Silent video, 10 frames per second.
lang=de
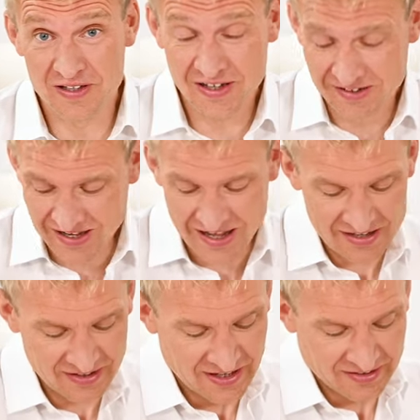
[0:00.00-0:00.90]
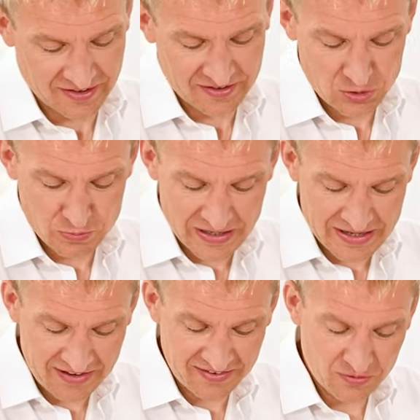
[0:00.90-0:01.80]
In der Tat tritt die
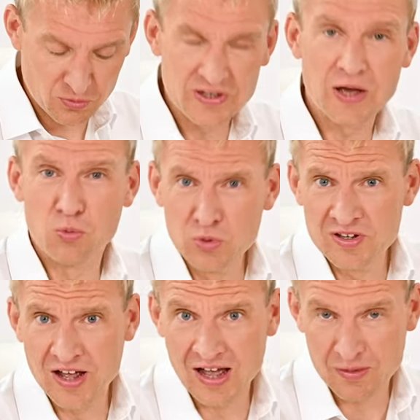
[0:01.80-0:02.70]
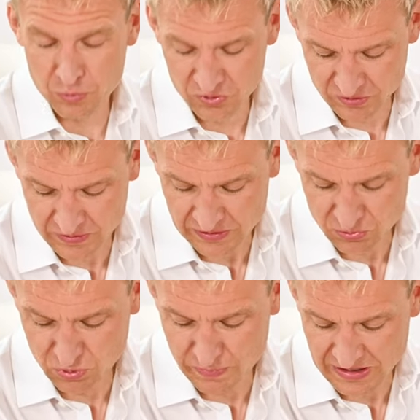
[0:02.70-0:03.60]
Überlastung der
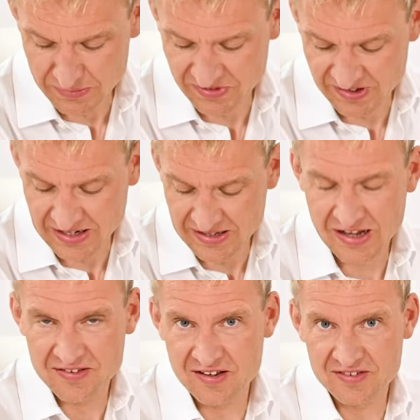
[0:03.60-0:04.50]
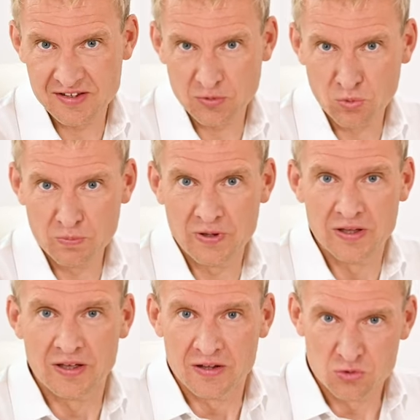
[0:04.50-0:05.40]
Unterarmmuskulatur mit dem Sehnenansatz hier oben
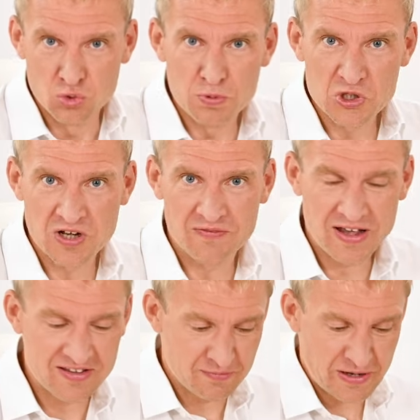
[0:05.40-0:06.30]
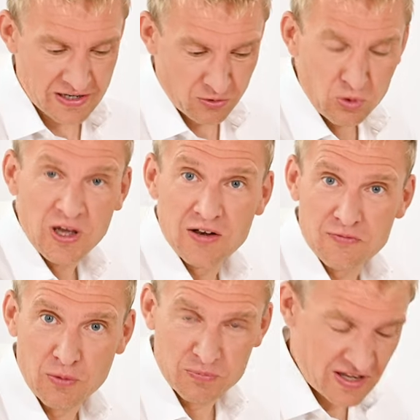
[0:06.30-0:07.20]
typischerweise bei der Rückhand
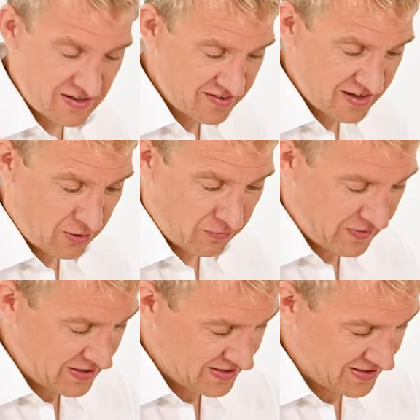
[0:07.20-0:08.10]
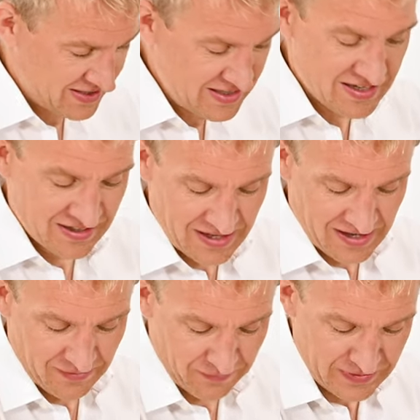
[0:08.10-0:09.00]
vom Tennis auf, weil ich hier
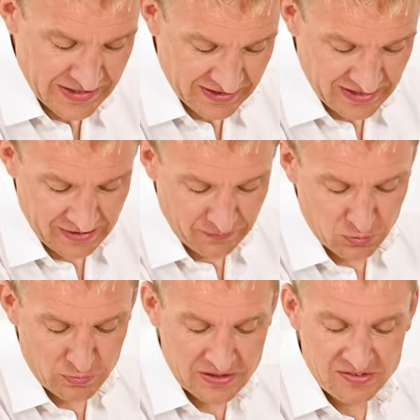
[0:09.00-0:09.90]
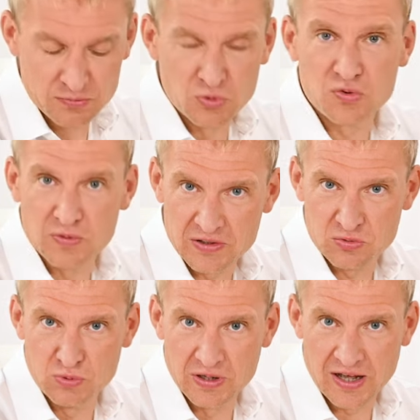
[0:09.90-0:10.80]
viel Kraft über diese
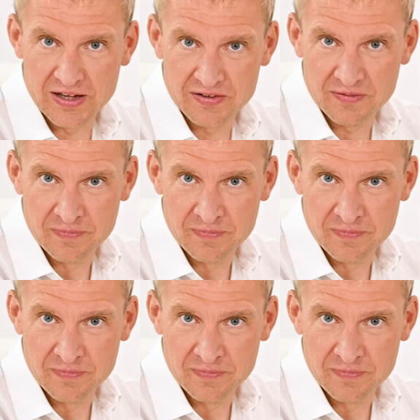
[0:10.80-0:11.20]
Muskulatur leite.